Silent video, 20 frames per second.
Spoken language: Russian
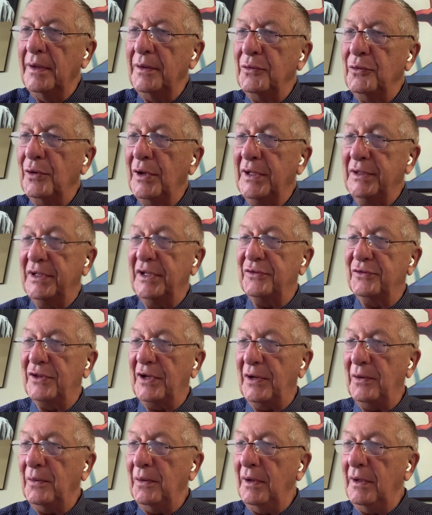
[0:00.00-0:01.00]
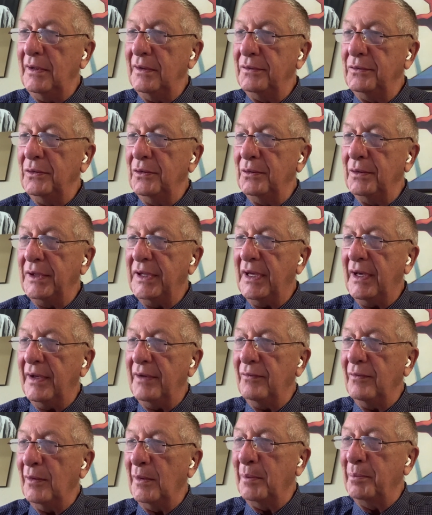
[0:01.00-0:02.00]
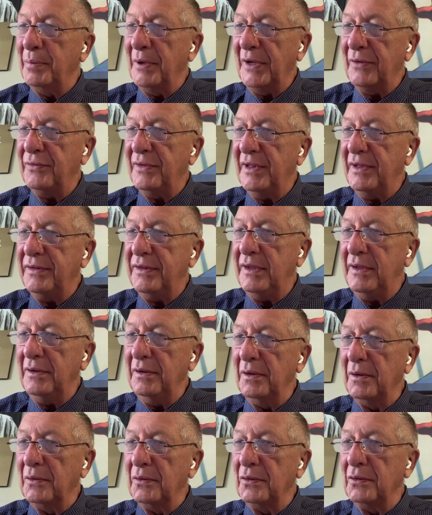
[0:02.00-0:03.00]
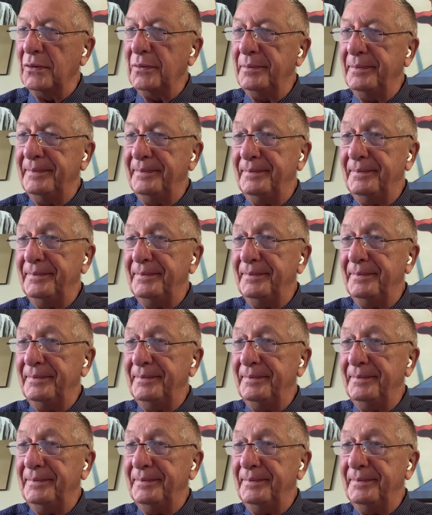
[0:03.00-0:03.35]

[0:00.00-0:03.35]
Но это тролль, но я его процитирую.